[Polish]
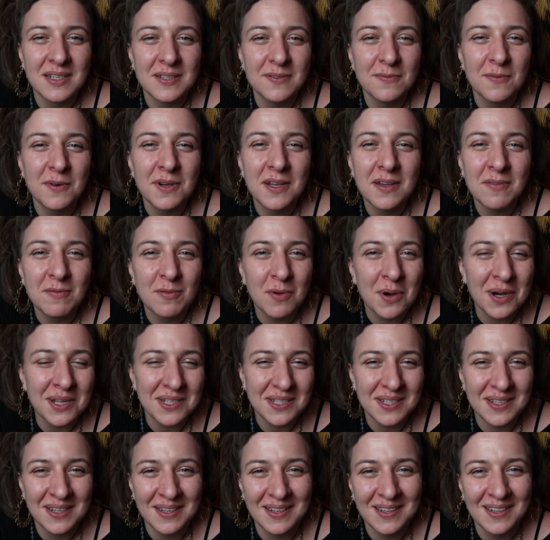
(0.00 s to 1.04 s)
swoje
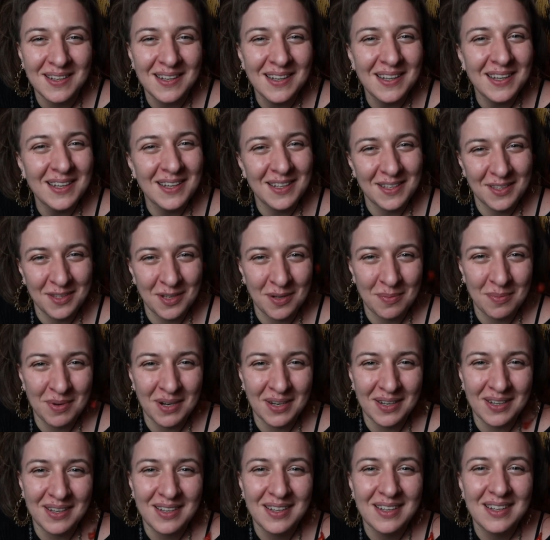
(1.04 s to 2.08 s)
własne,
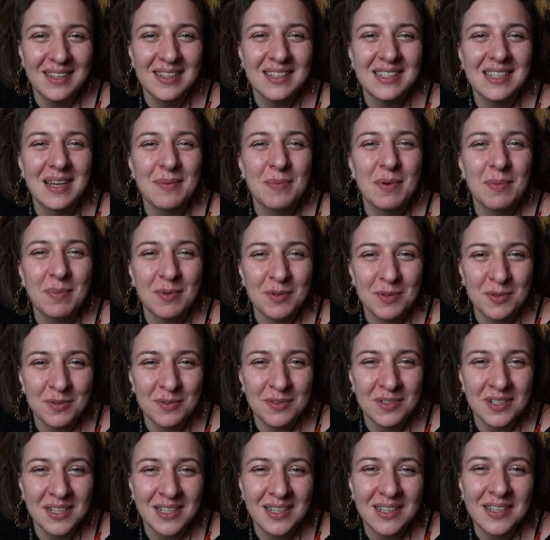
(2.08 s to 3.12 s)
dobre
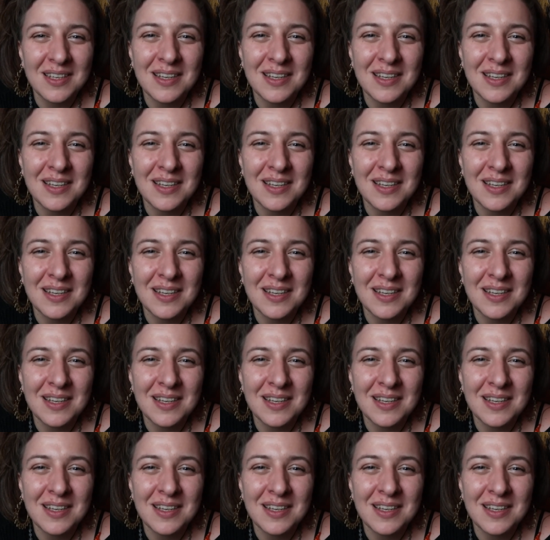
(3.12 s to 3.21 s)
samopoczucie.